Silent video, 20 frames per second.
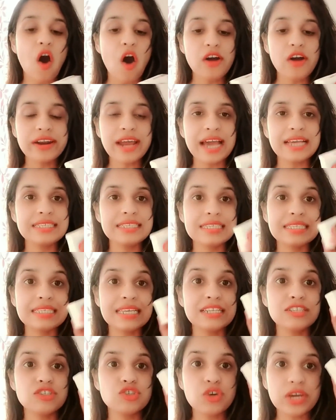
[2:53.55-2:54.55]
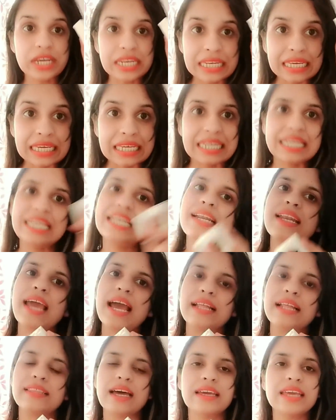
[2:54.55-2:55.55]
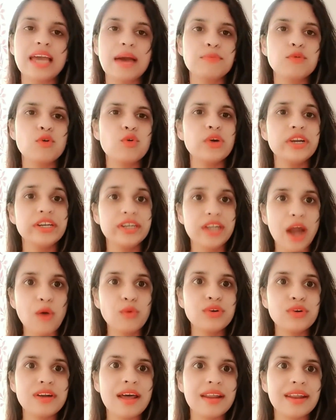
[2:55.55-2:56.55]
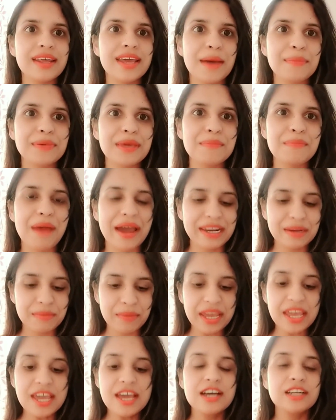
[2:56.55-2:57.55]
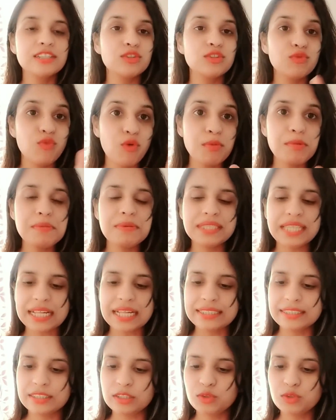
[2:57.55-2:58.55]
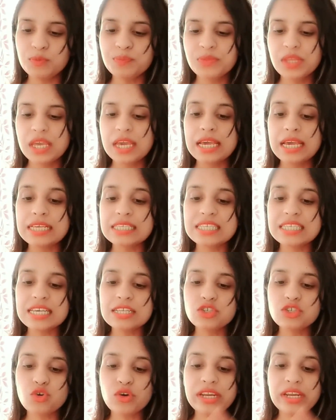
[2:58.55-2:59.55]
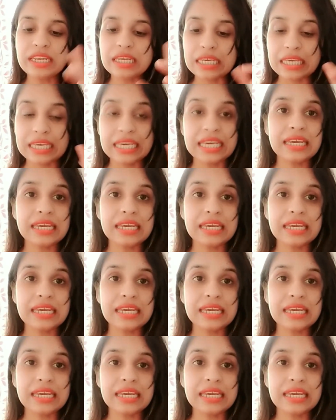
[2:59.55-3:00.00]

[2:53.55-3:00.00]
और गाइज इसके अंदर जो इन्ग्रीडियंट है ताकि आपको कोई डाउट ना रहे आपके माइंड में तो वो भी बता देती हूँ इसके जो इन की